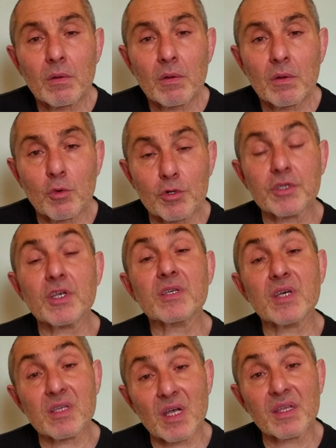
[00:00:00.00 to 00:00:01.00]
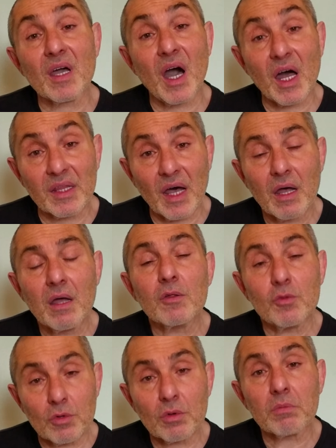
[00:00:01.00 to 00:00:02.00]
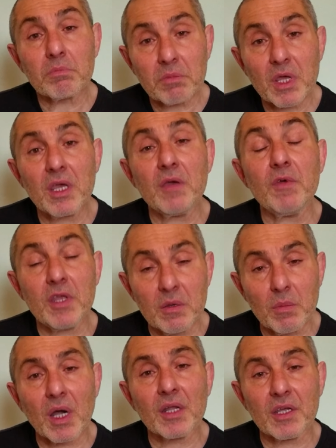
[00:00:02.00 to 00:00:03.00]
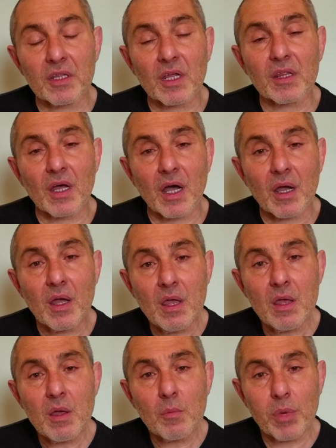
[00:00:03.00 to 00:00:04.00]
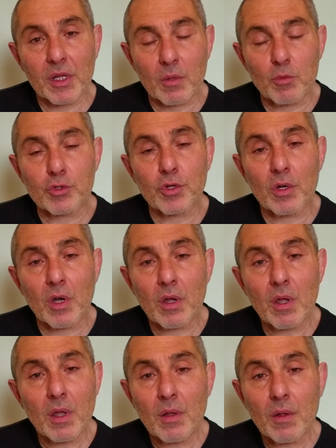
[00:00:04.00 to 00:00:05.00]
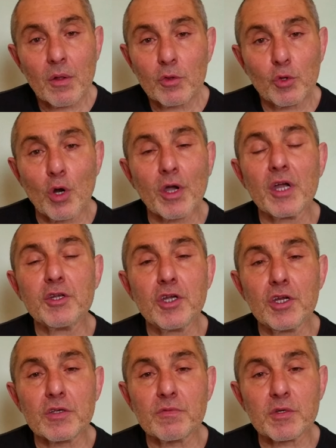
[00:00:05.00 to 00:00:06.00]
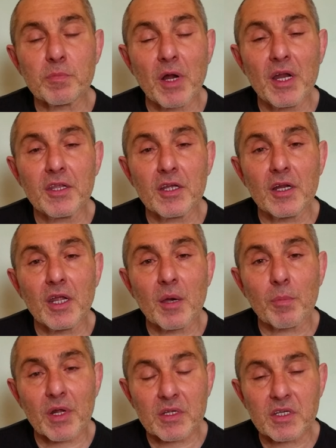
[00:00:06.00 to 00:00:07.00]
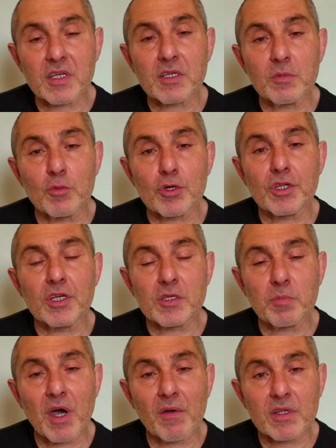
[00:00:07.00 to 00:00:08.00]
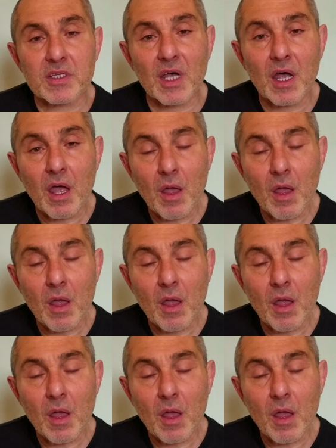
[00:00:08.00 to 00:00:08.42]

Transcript: Хочется сказать ада, но и видимо где-то так, потому что только через воспалительные процессы можно избавиться